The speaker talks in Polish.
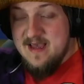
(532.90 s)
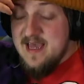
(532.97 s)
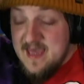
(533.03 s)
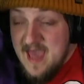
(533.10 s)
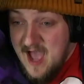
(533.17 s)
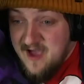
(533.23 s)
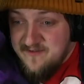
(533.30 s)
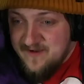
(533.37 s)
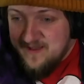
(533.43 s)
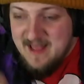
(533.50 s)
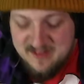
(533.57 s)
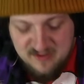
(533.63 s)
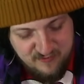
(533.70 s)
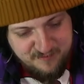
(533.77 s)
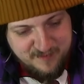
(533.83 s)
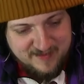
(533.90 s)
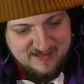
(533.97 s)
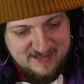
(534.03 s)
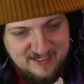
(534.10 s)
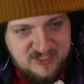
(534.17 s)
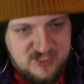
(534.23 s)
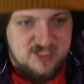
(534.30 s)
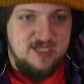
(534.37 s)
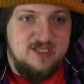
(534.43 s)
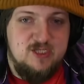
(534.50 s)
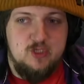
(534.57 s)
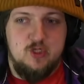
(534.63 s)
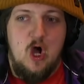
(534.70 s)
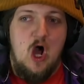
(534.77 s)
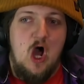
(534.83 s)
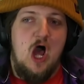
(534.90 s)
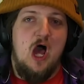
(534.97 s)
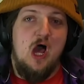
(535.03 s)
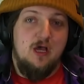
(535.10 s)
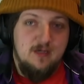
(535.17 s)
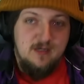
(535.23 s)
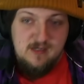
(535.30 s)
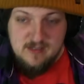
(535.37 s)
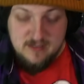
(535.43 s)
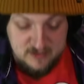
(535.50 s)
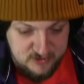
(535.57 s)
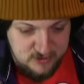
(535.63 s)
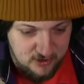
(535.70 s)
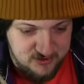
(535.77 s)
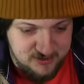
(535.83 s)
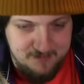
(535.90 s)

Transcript: Jak wy na to wpadliście, co? Co, że